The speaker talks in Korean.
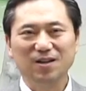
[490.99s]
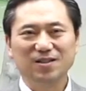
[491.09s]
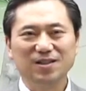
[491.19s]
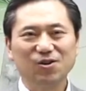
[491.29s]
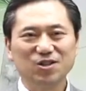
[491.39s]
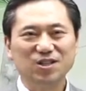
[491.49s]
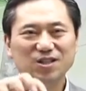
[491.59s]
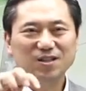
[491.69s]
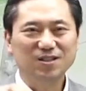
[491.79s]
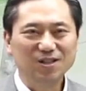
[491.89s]

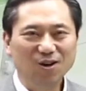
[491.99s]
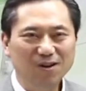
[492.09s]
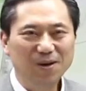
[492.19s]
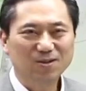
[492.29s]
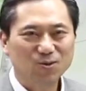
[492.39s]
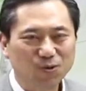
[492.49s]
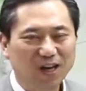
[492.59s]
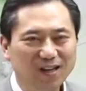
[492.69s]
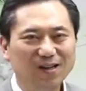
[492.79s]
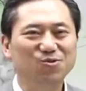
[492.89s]
그것이 그 열매 속에
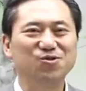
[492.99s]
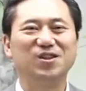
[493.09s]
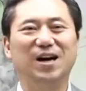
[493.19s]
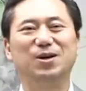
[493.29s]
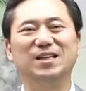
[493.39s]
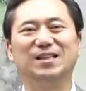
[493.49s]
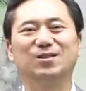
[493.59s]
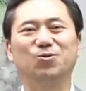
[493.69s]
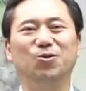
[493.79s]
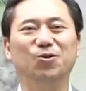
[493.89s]
일부는 남아
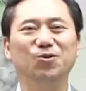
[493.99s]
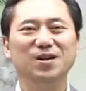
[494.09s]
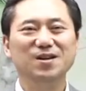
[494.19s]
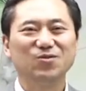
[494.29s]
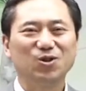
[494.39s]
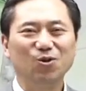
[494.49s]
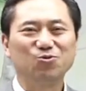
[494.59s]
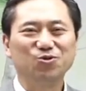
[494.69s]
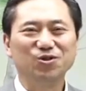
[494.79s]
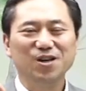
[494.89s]
있고
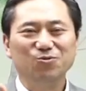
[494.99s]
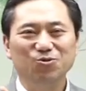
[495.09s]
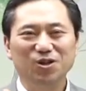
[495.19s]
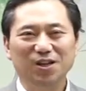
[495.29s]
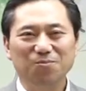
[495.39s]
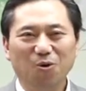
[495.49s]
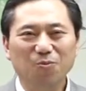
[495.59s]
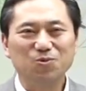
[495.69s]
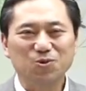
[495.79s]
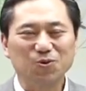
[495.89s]
결국은 우리
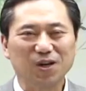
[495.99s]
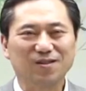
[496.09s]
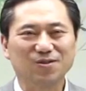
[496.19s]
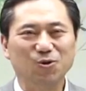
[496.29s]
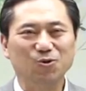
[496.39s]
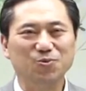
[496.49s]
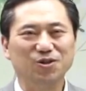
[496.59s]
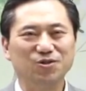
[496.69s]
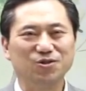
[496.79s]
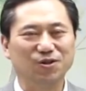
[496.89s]
몸 속에
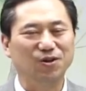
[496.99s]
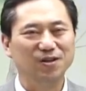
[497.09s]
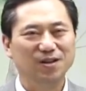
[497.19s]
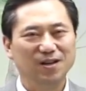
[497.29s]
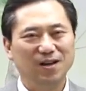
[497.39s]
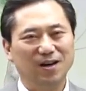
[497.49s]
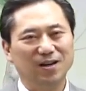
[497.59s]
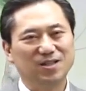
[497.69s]
들어오면서 아,